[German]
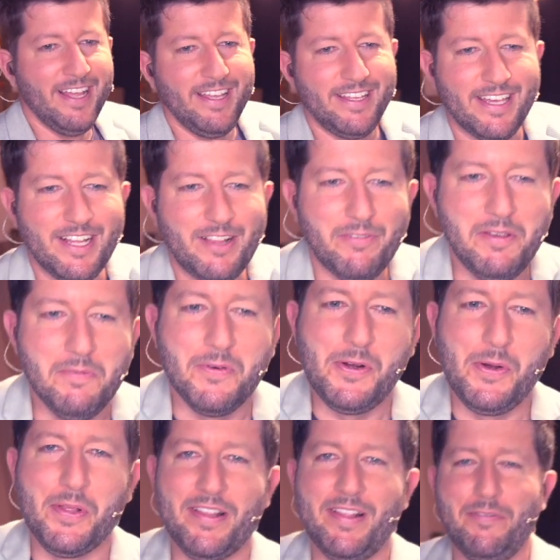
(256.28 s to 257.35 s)
Jetzt wie immer
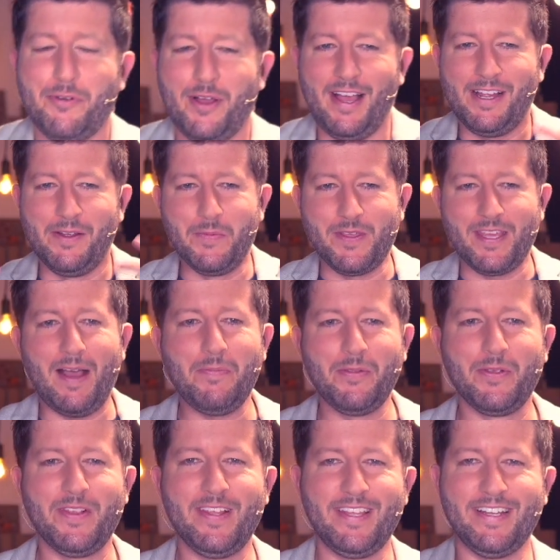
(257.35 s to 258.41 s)
kurz die Frage, um mich
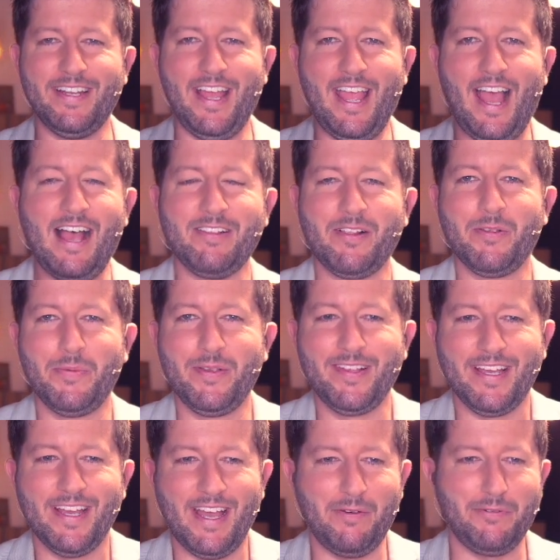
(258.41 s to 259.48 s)
abzusichern, hey, hast du es bis
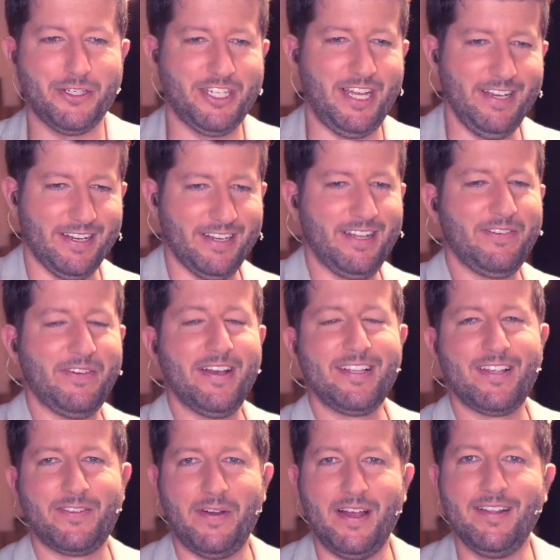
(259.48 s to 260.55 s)
hierher verstanden? Ich
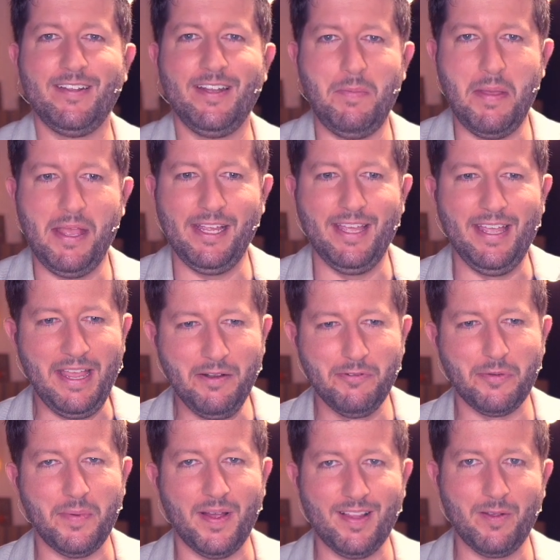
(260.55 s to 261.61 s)
weiß, das war jetzt eine Menge
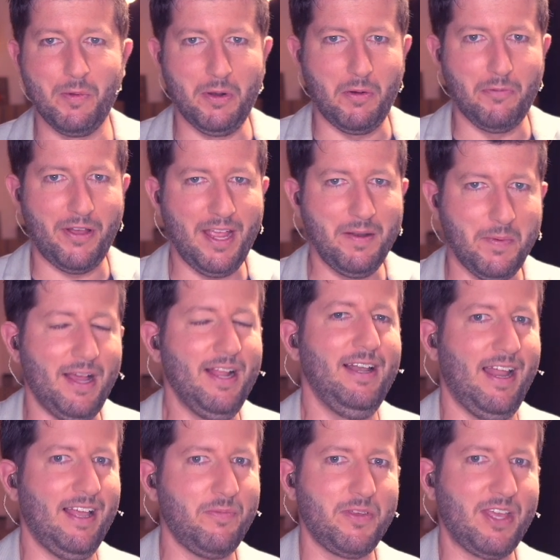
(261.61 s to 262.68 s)
Informationen auf einmal.
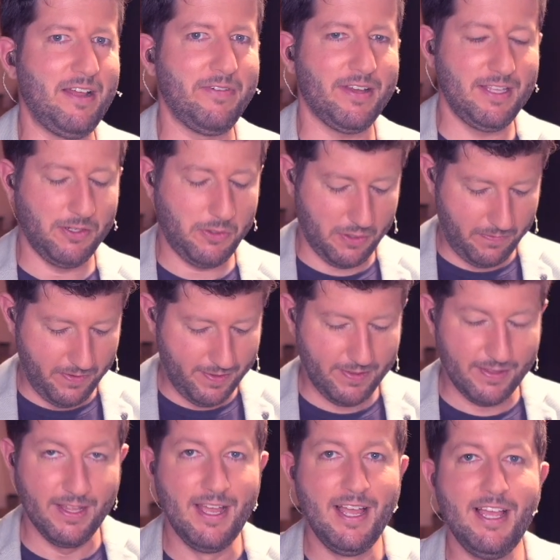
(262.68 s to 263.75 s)
Lass mich einfach hier kurz
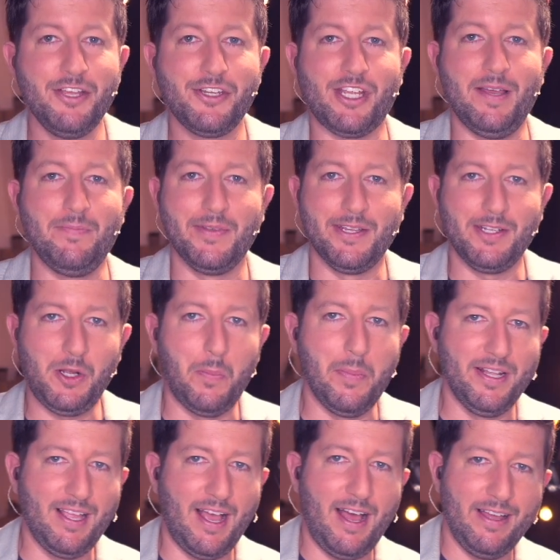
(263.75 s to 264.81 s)
wissen. Schreib mir einen
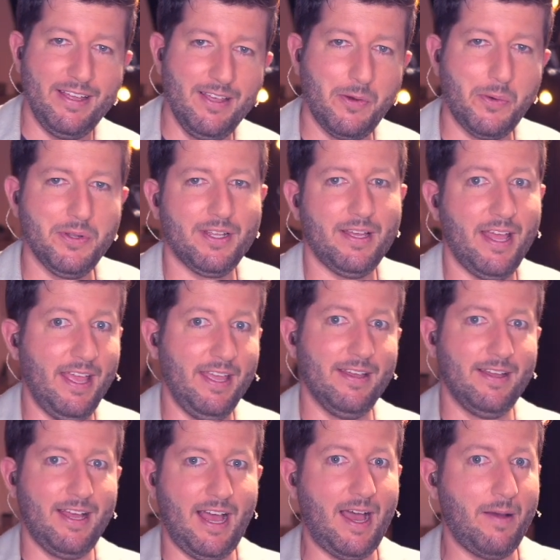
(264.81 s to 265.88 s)
Kommentar hier runter, hey,
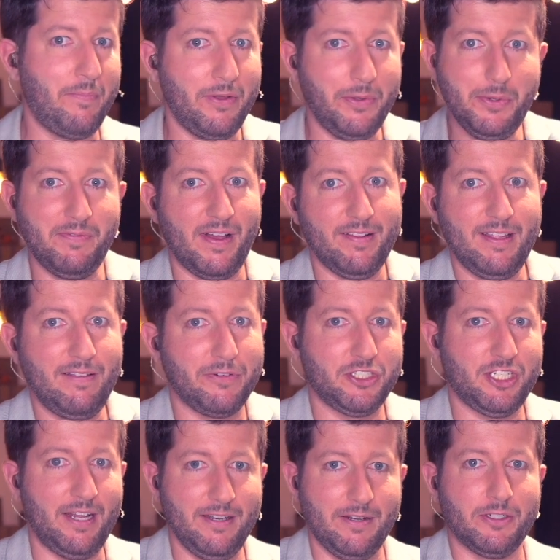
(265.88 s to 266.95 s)
hab irgendwas nicht
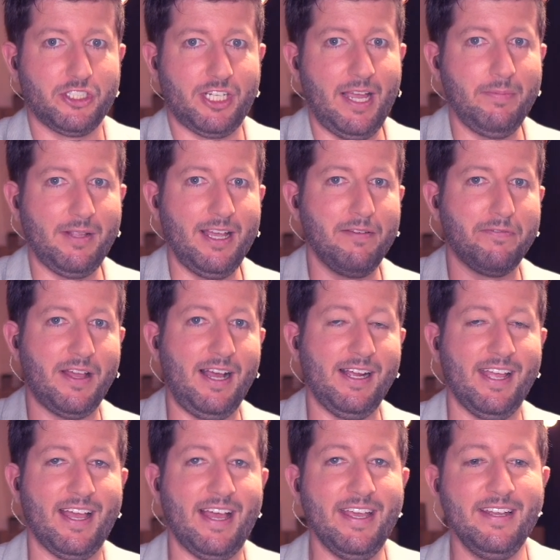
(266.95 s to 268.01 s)
verstanden oder schreib deine
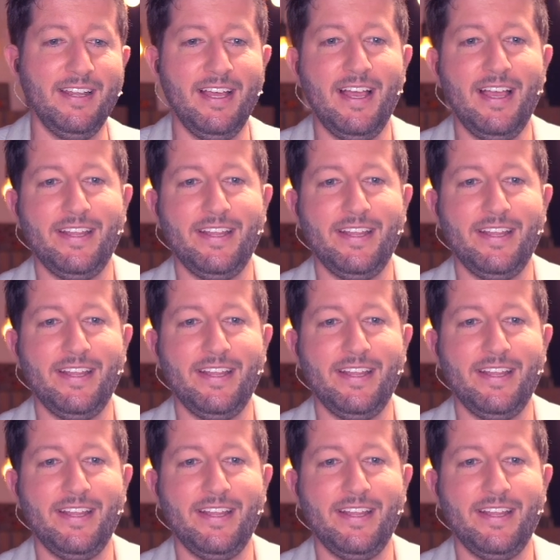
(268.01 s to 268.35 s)
Frage rein.